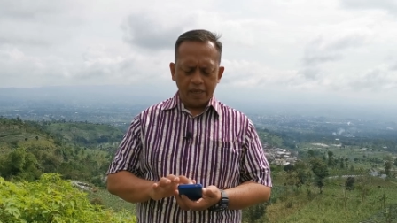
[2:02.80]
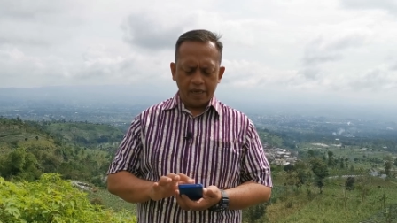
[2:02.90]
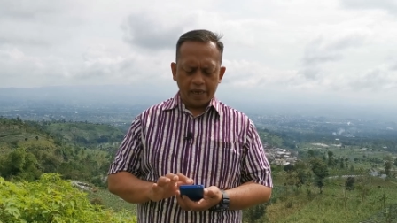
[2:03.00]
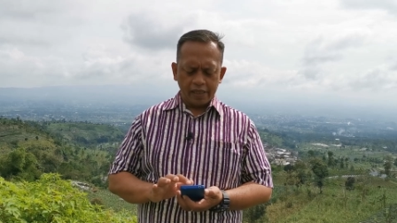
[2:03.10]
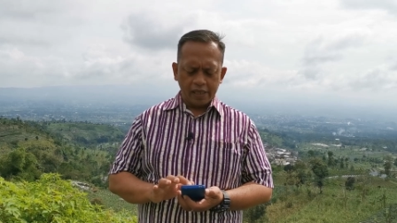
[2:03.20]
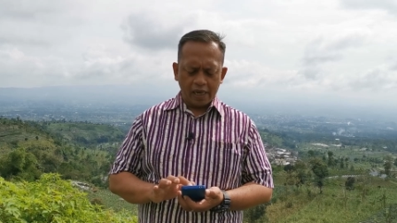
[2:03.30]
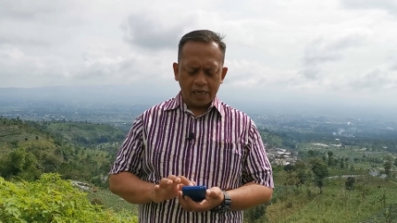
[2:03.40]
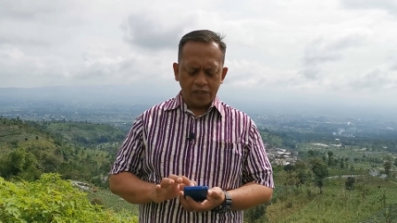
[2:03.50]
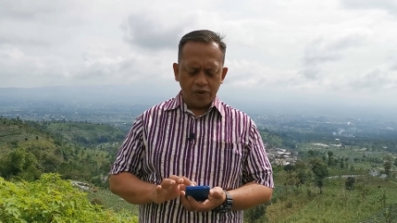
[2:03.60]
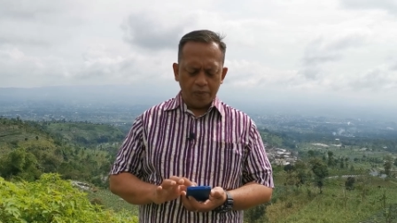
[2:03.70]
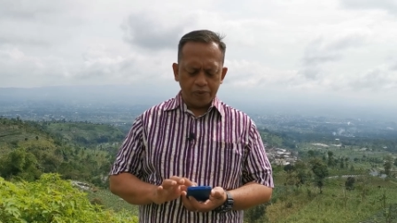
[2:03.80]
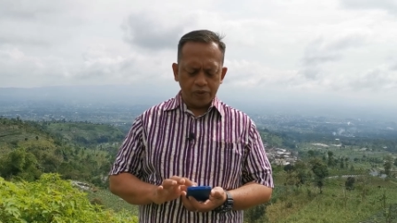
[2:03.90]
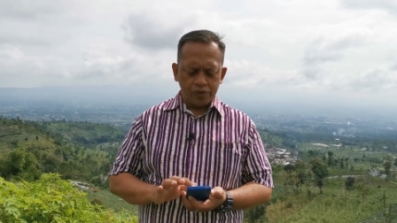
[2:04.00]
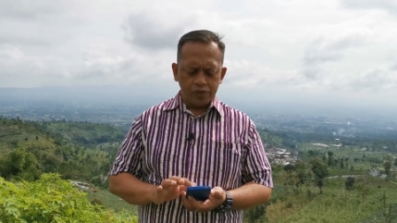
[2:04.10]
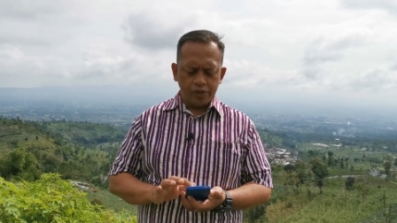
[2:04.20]
9 ayat yang
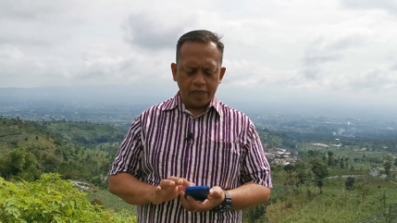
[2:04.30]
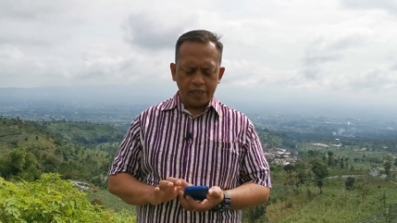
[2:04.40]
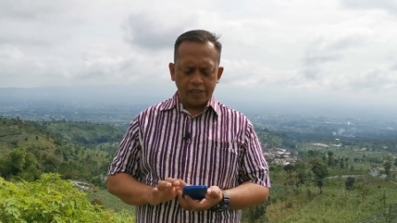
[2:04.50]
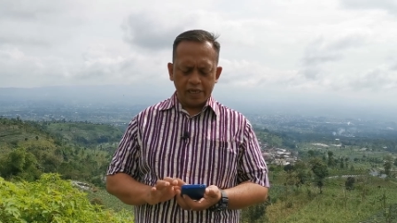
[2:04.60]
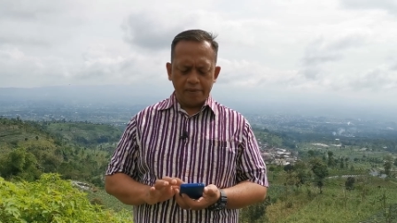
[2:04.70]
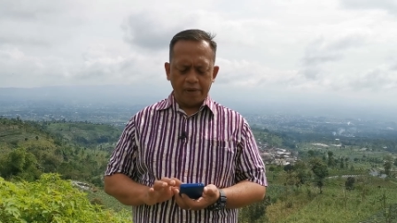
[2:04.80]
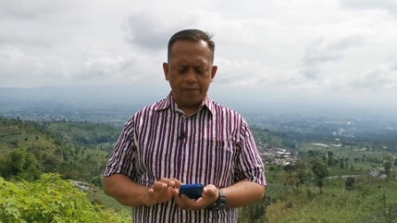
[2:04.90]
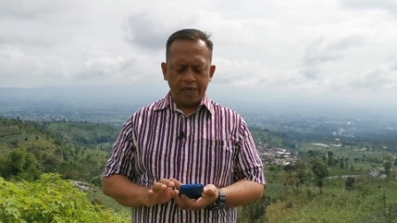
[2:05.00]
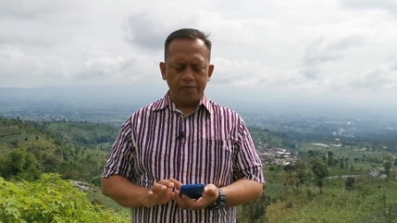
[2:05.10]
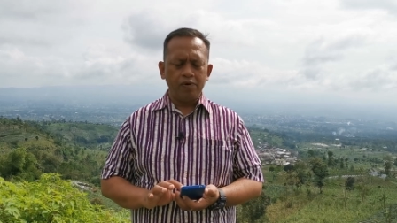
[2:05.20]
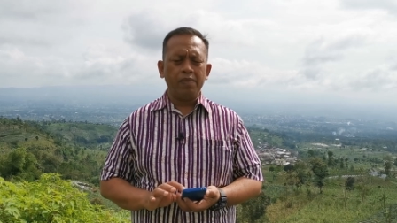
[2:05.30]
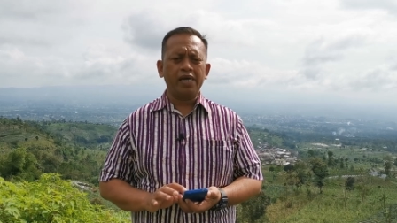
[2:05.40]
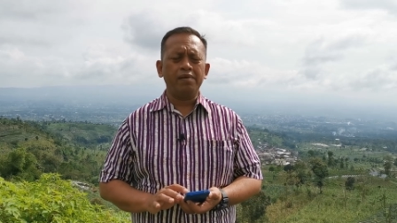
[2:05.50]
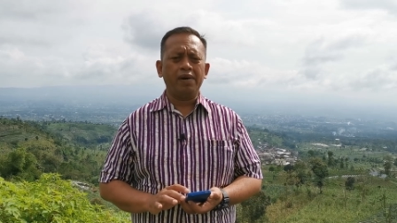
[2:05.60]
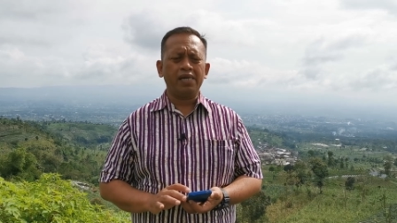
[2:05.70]
ke-27 juga di sana Bapak Ibu
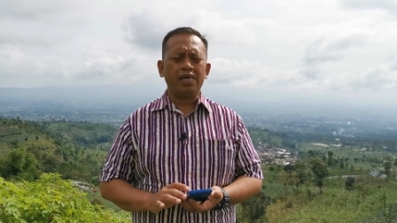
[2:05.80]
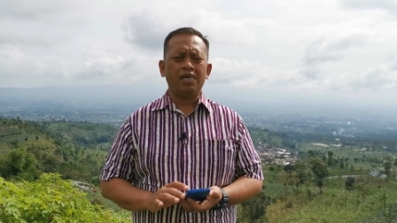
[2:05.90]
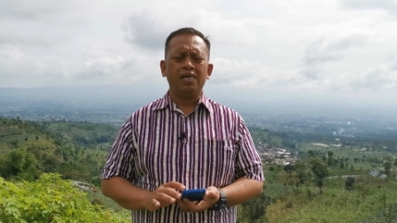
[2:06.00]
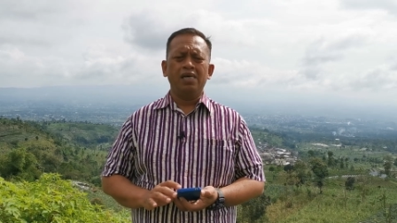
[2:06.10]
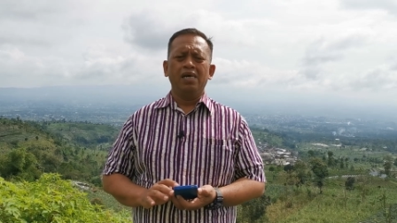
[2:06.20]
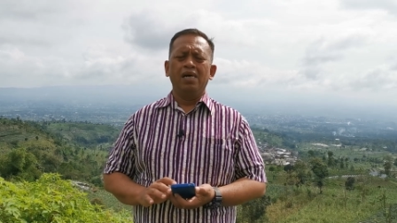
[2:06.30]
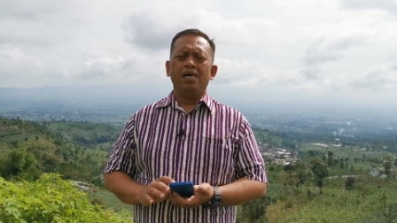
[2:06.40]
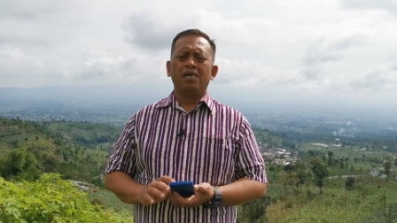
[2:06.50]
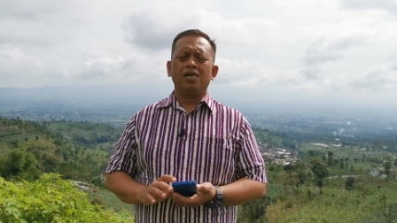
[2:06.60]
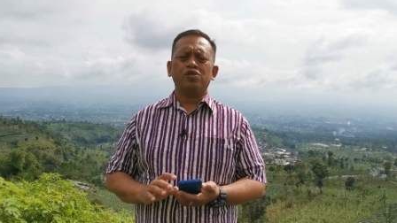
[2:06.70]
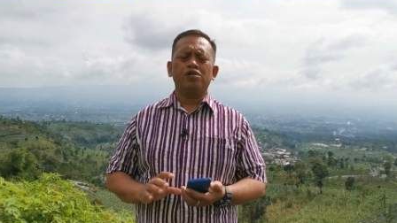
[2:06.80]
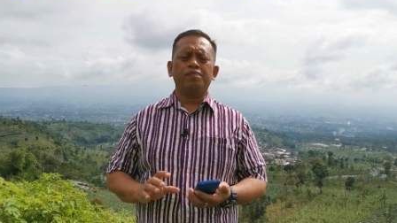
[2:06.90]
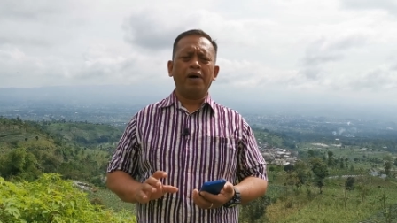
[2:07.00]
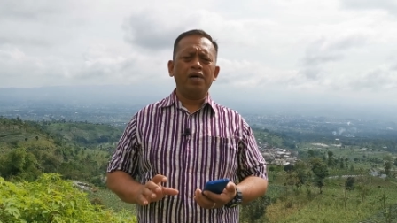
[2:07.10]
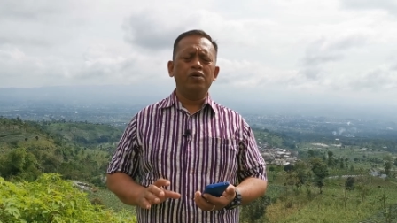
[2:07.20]
bagaimana
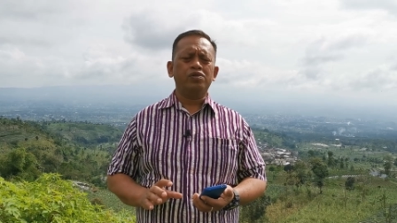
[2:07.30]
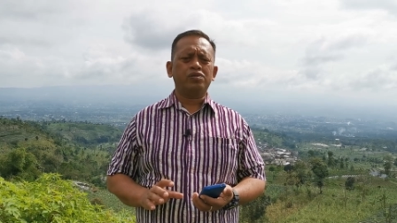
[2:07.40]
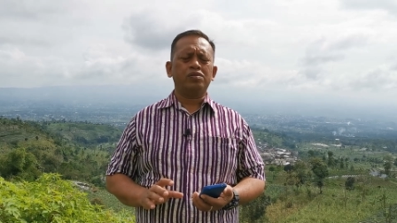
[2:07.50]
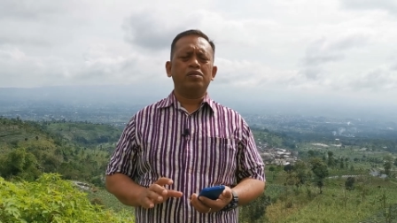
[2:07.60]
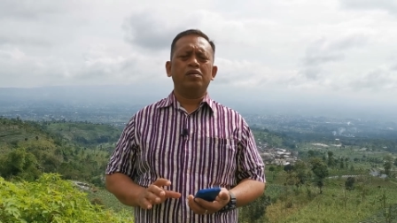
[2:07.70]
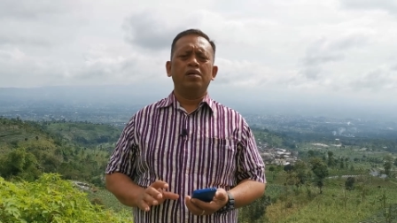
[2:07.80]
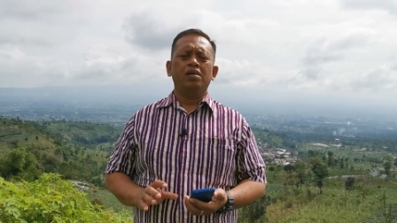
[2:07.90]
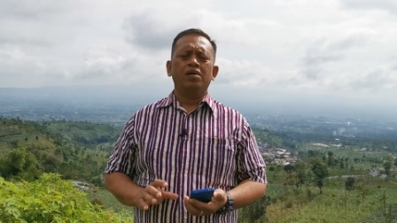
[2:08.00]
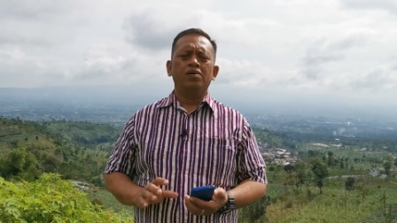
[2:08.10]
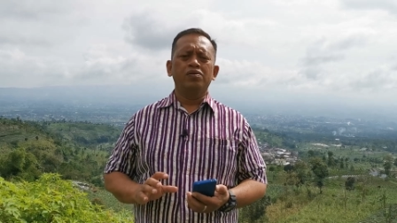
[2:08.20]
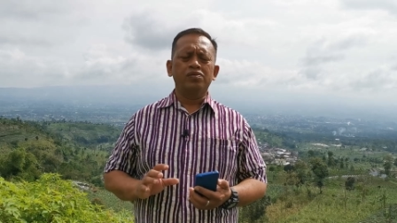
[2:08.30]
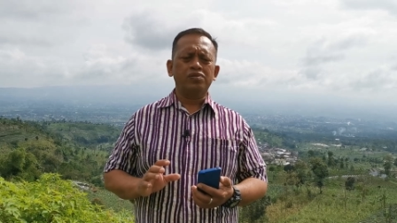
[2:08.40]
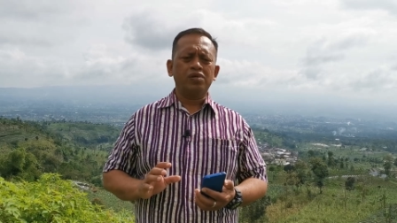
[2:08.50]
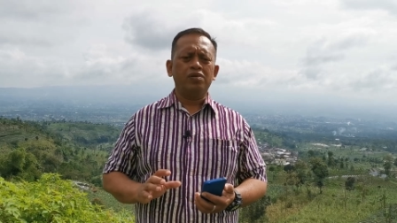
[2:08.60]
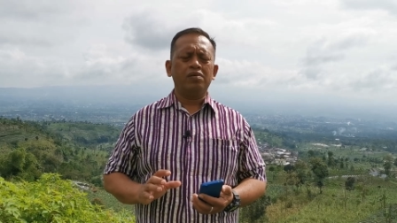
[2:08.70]
Rasul Paulus
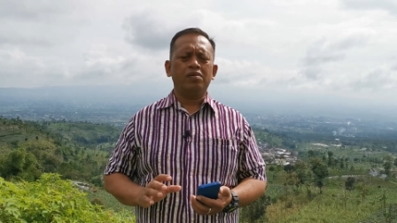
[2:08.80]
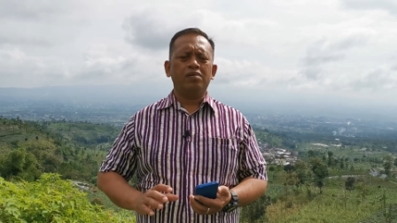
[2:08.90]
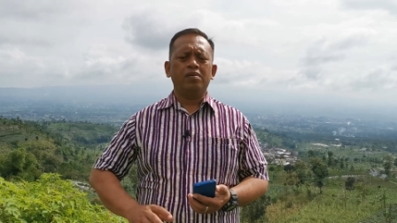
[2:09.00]
untuk